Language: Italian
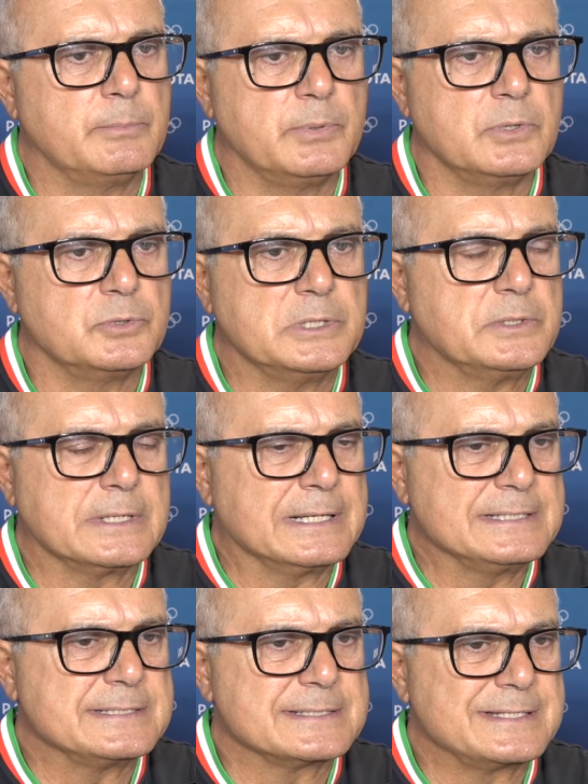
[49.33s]
poi ho detto ai
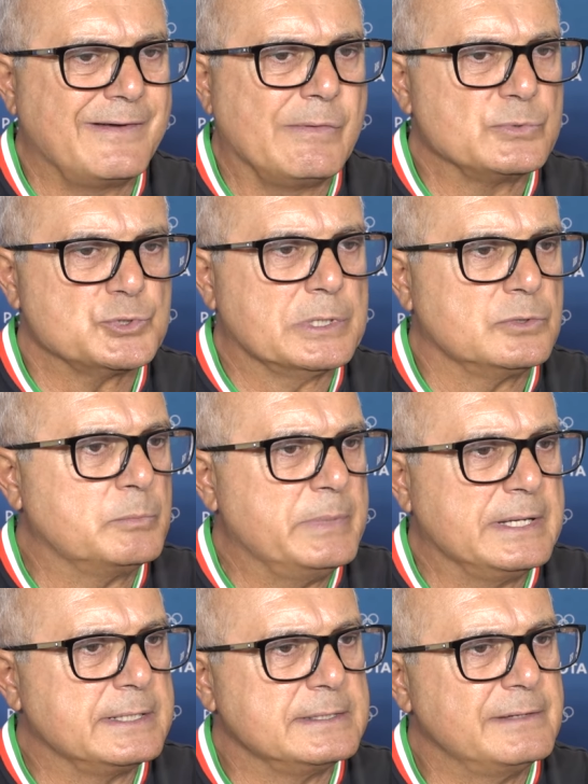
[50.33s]
ragazzi che stavamo giocando
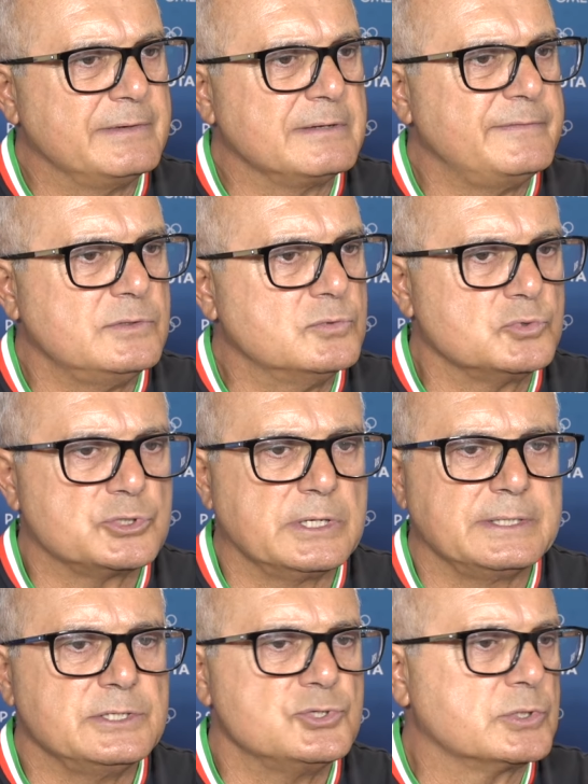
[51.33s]
bene, di avere
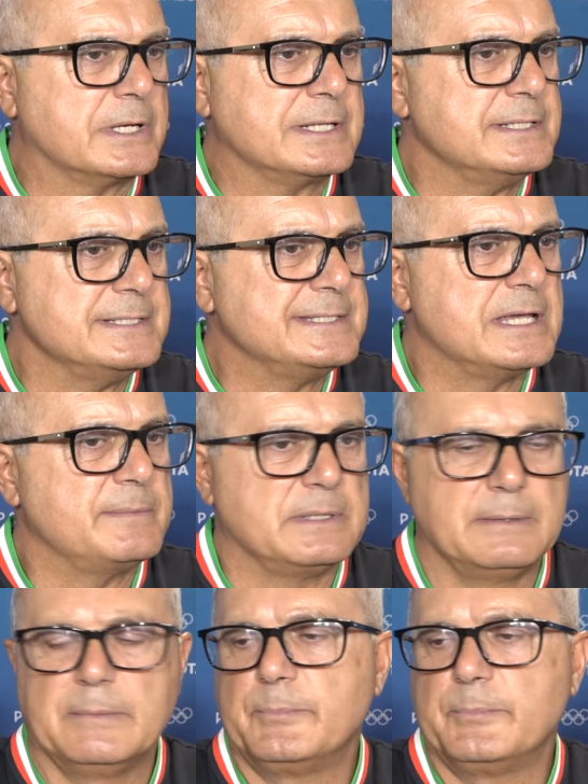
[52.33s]
fiducia e di giocare d'insieme.